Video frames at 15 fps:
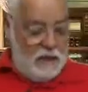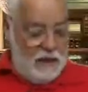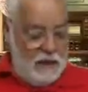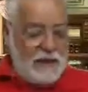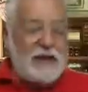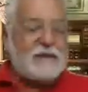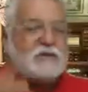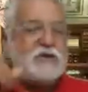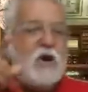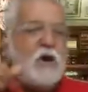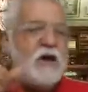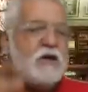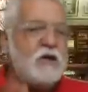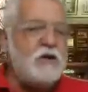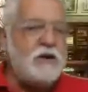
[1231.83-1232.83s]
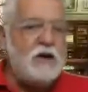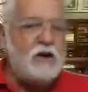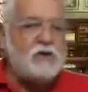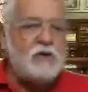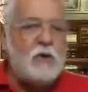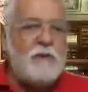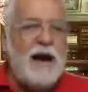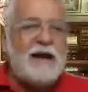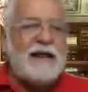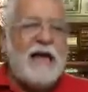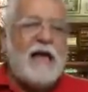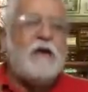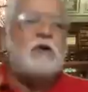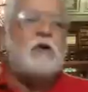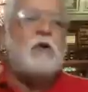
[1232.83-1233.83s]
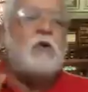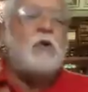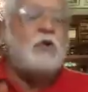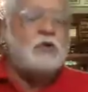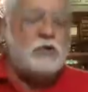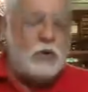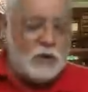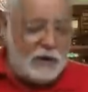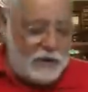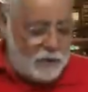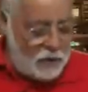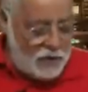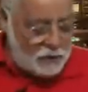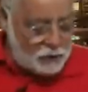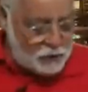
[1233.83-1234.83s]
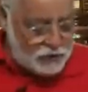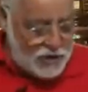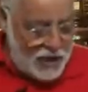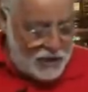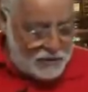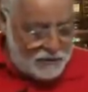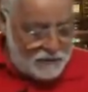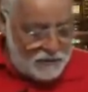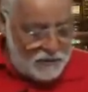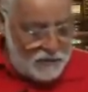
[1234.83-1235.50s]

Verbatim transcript: Y la acción que yo quiero tomar en conjunto, que la voy a anunciar,